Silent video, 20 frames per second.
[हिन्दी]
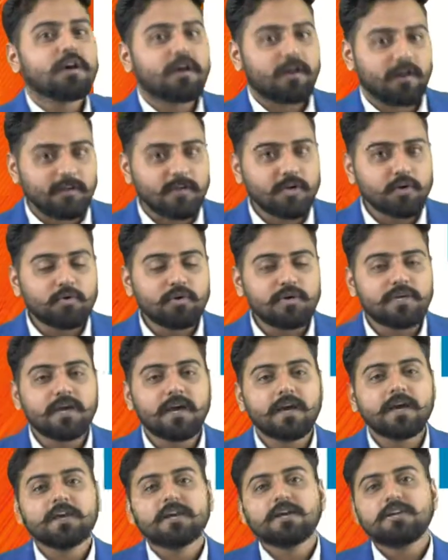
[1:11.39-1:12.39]
रखी हुई
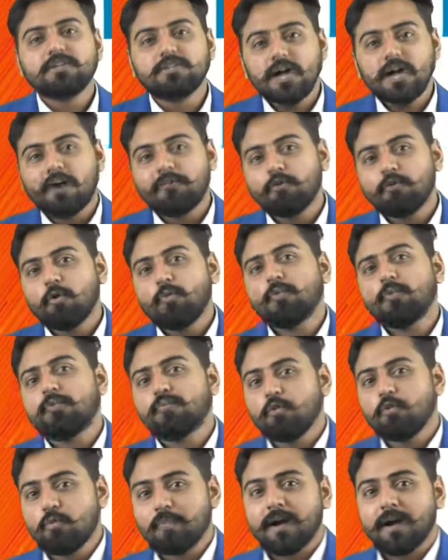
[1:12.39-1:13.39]
है या वो
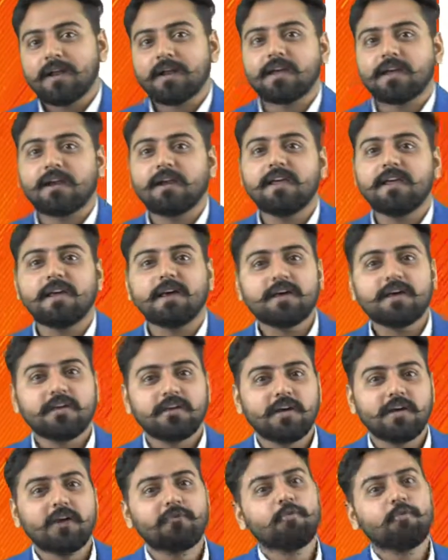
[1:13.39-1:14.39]
मूवमेंट कर रही है
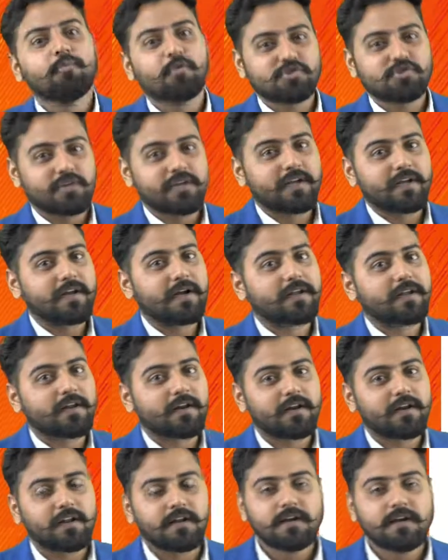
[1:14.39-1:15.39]
या वो मोशन क्रिएट कर
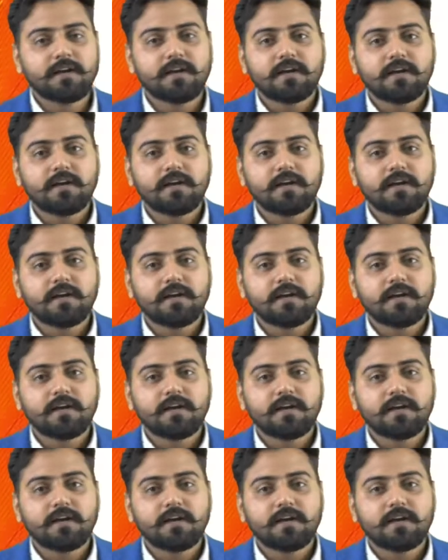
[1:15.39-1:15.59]
रही है